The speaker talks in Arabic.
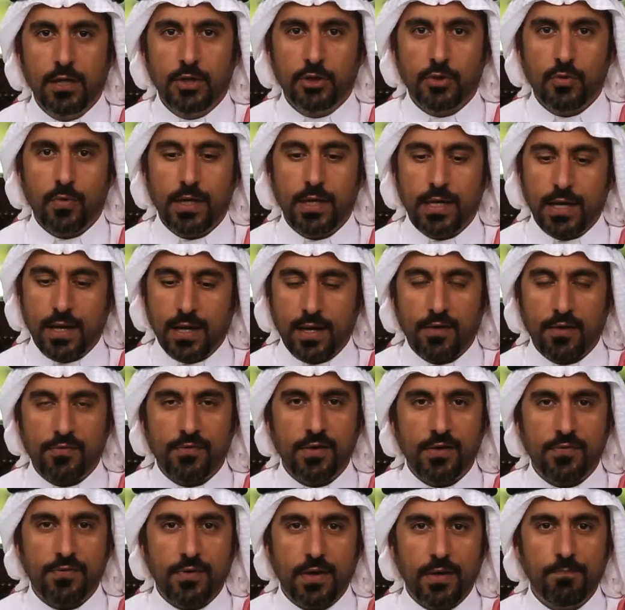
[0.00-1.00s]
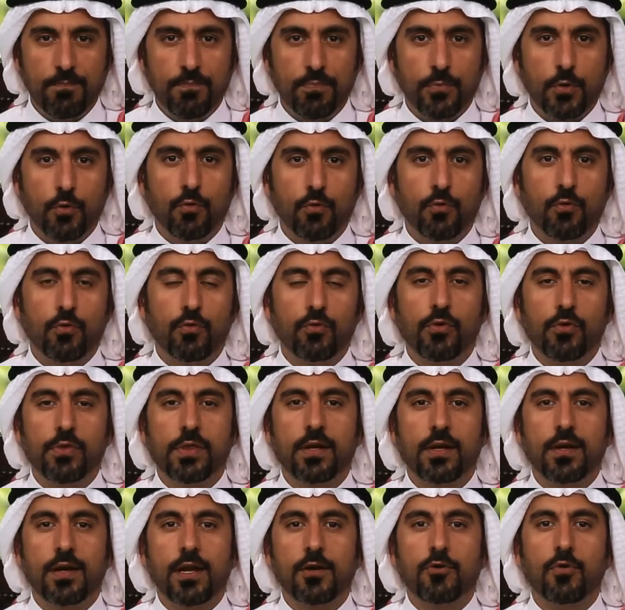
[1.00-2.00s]
شوية خفيفة
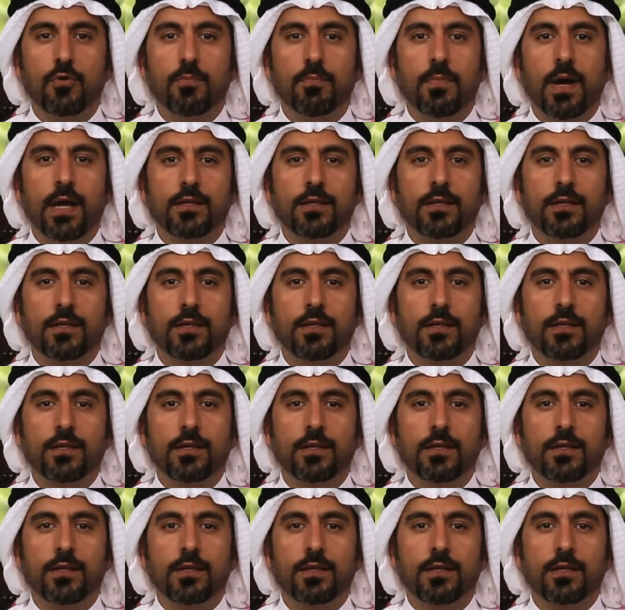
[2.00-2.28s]
ونظهر لكم